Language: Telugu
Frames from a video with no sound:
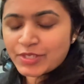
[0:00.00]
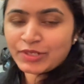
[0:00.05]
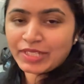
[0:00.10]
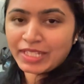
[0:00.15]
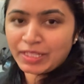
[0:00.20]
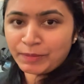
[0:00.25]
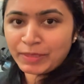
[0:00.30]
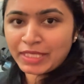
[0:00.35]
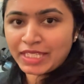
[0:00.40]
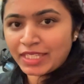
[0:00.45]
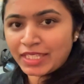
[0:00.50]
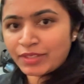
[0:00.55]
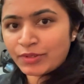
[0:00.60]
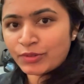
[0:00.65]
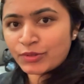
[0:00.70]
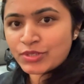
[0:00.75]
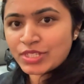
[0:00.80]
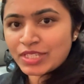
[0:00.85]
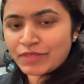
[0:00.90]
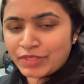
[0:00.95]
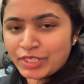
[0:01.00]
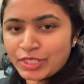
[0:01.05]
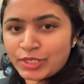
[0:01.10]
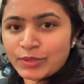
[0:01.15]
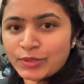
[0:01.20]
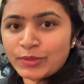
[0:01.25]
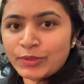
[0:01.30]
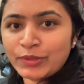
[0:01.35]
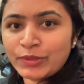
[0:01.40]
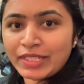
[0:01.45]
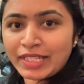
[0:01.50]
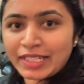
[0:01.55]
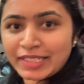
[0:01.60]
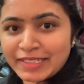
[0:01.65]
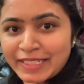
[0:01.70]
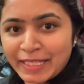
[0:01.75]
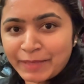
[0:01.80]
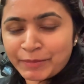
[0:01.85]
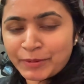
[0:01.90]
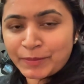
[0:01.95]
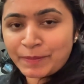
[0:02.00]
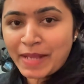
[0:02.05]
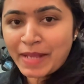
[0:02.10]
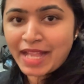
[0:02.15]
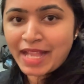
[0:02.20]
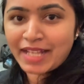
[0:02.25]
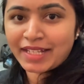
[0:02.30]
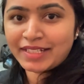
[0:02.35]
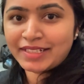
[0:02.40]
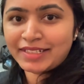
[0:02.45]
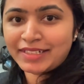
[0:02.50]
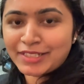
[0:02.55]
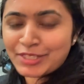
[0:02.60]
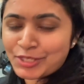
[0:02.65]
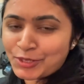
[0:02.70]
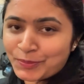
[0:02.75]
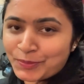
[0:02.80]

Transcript: సో నేను మీకు ఈరోజు ఈ వీడియోలో నా టైప్ బ్యాగ్ uh,